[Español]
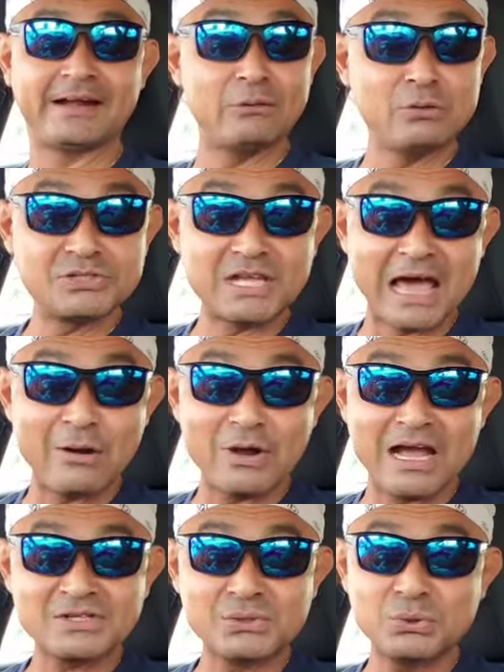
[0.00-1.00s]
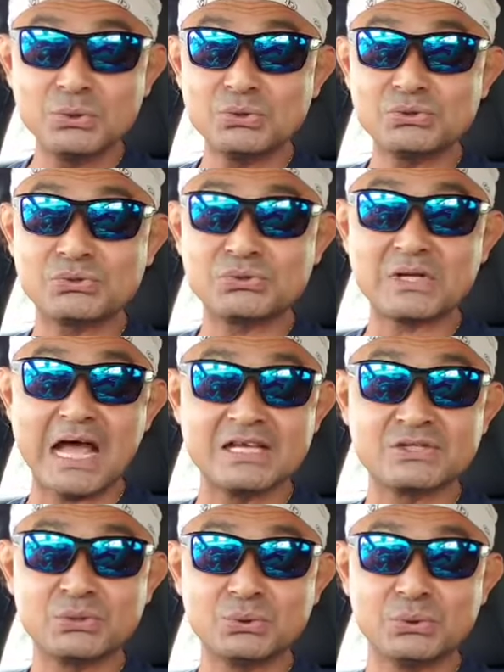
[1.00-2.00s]
¿Renunciaron a sus,
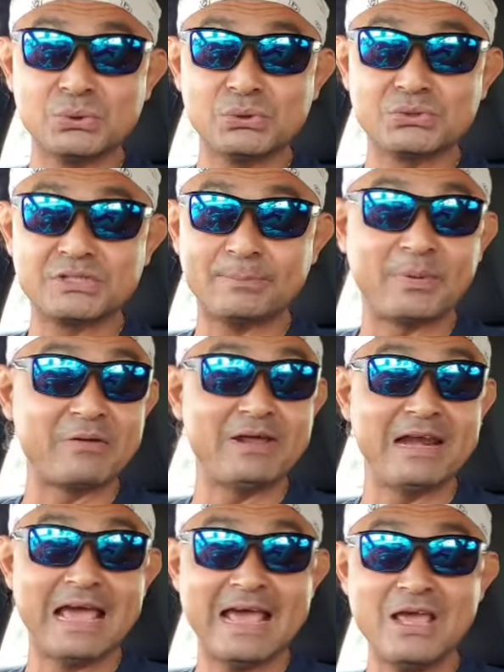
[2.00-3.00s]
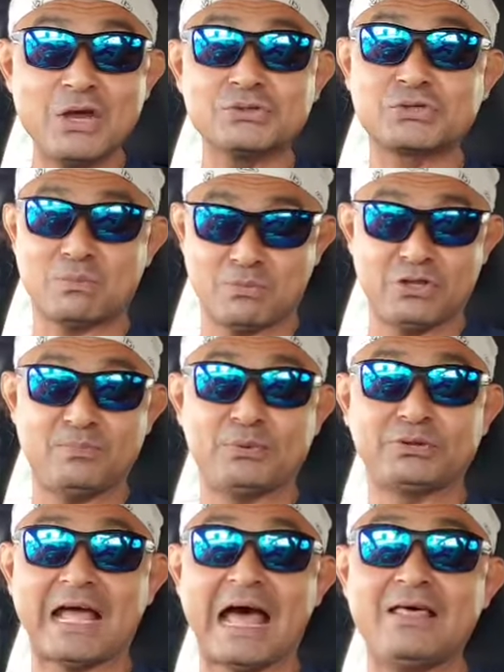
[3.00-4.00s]
a sus privilegios como
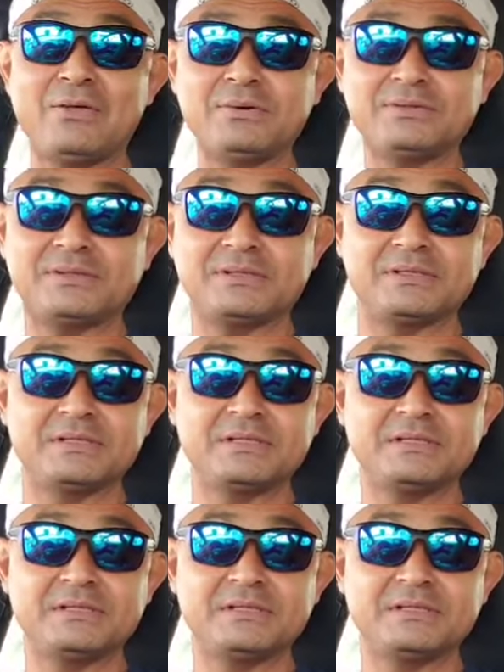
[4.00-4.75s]
diputados?